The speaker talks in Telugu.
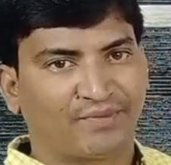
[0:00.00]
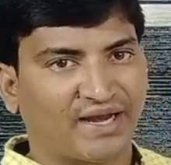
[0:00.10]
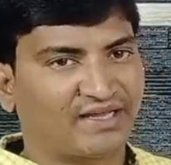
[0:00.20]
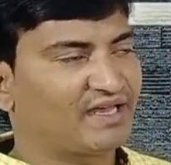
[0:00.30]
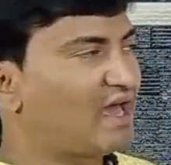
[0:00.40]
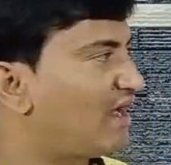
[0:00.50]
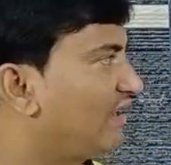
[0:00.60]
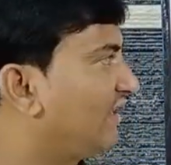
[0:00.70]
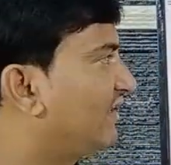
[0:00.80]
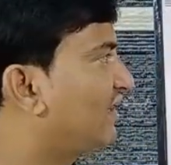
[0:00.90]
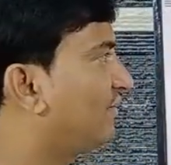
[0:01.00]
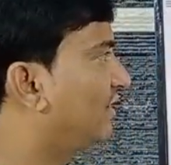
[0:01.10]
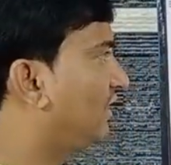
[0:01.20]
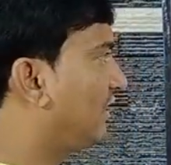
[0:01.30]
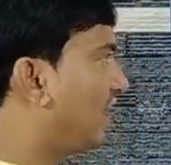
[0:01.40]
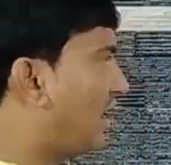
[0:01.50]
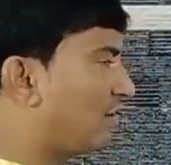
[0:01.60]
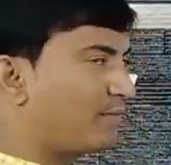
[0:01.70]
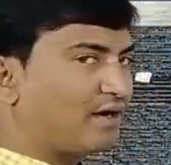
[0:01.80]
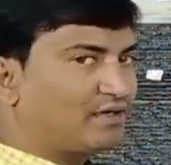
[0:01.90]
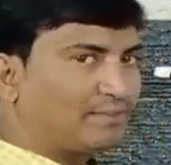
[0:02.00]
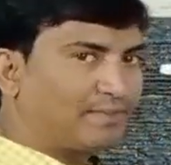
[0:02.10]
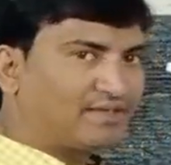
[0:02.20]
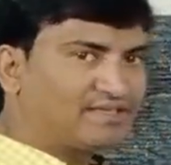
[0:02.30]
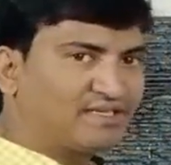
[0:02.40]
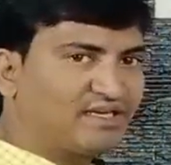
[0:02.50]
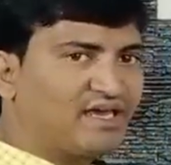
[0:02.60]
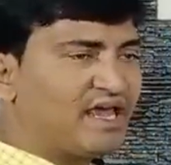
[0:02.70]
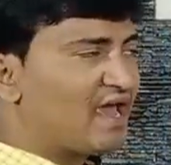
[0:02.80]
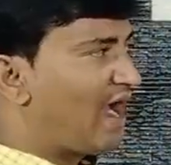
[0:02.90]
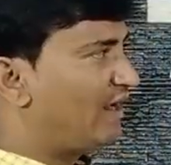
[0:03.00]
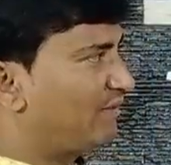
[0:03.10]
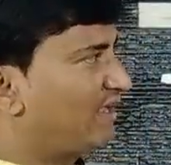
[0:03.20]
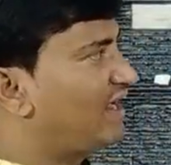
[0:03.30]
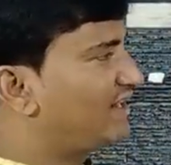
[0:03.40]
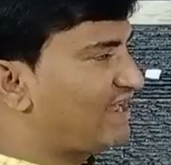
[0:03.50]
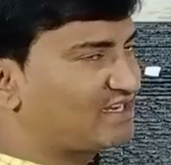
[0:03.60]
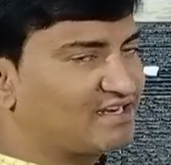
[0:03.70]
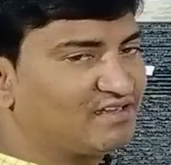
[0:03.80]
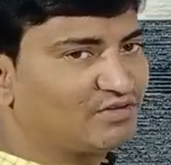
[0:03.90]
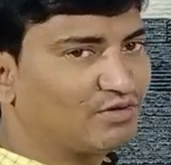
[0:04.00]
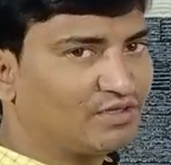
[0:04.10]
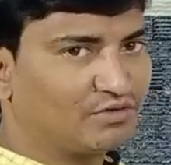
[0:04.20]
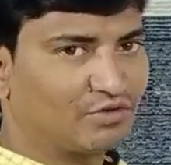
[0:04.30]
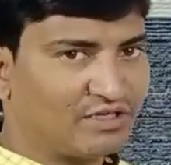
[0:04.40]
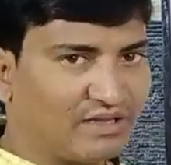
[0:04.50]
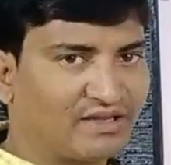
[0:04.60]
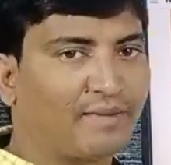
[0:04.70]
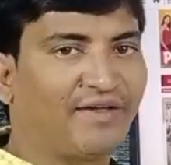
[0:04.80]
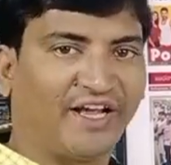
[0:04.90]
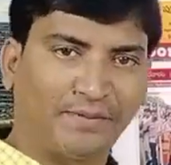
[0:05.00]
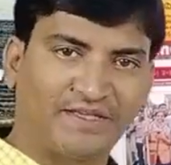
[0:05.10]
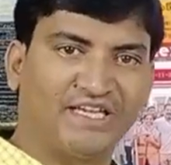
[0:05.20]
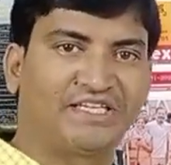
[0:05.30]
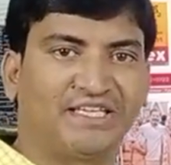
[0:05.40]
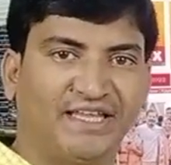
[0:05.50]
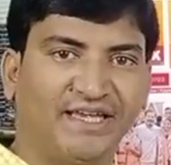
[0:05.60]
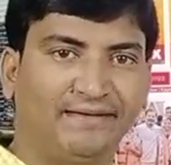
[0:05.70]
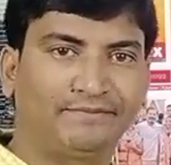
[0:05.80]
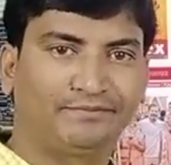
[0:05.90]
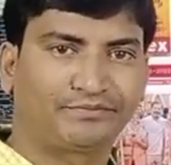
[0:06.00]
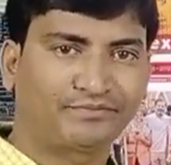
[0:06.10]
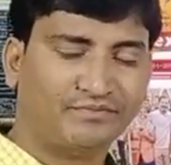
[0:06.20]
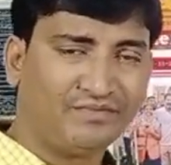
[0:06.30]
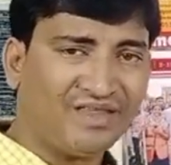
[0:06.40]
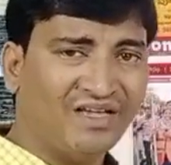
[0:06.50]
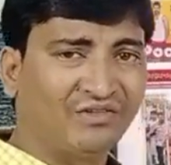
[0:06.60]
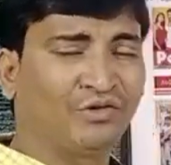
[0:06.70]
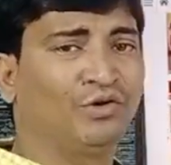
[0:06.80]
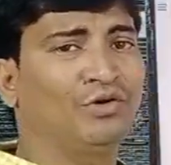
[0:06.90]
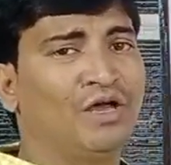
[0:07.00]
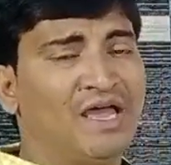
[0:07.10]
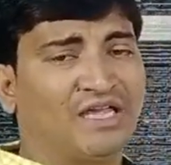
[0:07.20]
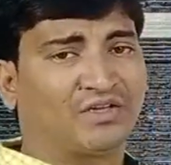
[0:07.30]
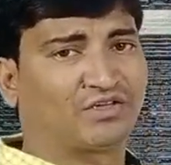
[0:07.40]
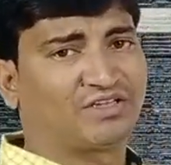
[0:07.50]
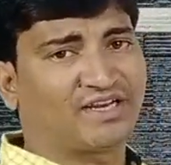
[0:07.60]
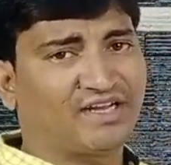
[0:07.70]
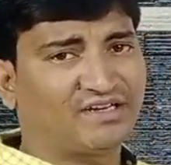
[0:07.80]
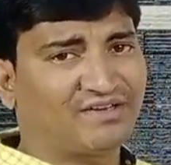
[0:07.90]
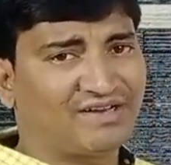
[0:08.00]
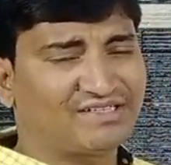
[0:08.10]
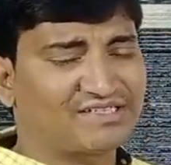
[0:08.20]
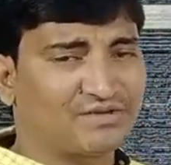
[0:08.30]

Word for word: దానికి నిరాధారమైన ఆరోపణలు అని చెప్పేసి ఆయన మీద ఎలాంటి యాక్షన్ తీసుకోలేదు సో ఇదంతా మనం ఎక్స్పెక్ట్ చేసిందే సో స్వతంత్రంగా నడవాల్సిన